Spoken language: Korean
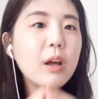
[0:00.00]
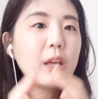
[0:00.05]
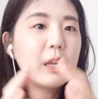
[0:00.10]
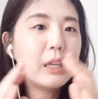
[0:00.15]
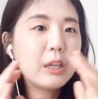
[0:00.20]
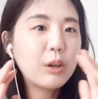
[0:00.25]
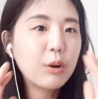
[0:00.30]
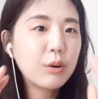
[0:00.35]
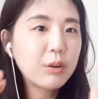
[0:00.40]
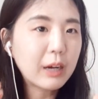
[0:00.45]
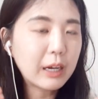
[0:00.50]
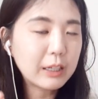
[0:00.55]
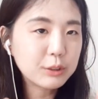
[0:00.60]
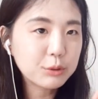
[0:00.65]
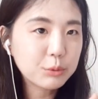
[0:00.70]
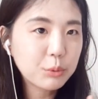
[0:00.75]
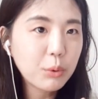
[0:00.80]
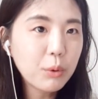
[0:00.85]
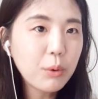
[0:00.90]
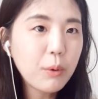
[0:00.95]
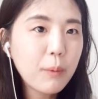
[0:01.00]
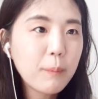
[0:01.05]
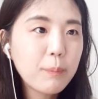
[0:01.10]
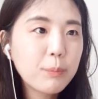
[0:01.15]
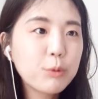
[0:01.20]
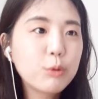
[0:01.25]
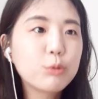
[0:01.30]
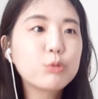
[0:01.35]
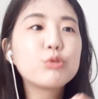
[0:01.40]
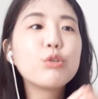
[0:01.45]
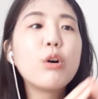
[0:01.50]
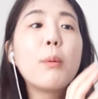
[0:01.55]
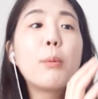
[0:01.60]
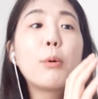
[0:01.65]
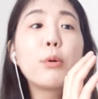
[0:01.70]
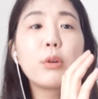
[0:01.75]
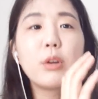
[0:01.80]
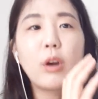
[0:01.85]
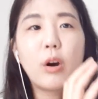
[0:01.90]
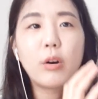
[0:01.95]
이걸 가지고 또
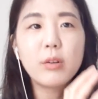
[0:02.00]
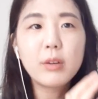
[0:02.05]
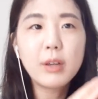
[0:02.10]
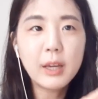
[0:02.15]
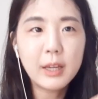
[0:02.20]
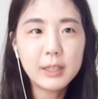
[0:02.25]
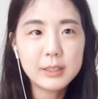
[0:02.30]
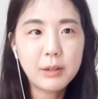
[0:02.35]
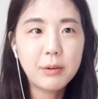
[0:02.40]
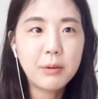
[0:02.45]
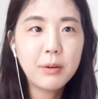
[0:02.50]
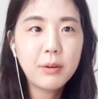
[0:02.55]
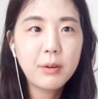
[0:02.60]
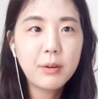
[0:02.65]
수업으로 연계해서